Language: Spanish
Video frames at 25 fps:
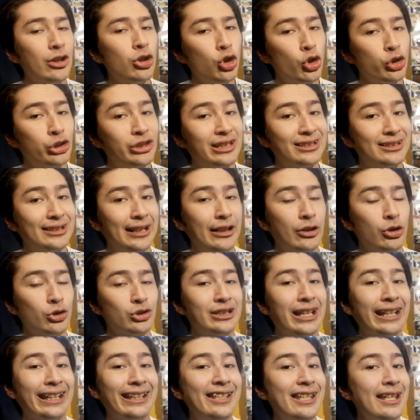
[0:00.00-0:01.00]
los
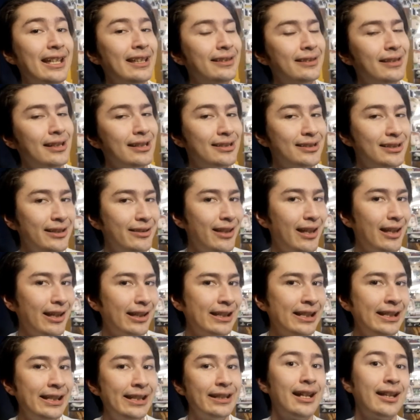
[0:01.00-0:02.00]
estrenos de quien
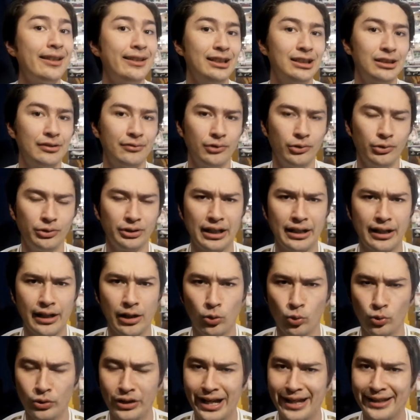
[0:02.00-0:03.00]
decide ir a disfrutar
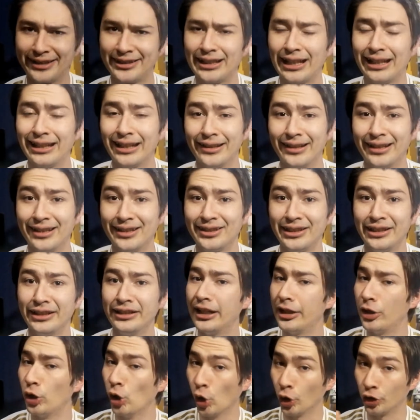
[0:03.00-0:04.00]
a una sala de
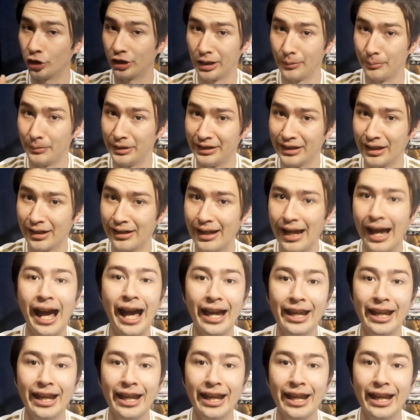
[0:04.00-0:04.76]
cine no terminan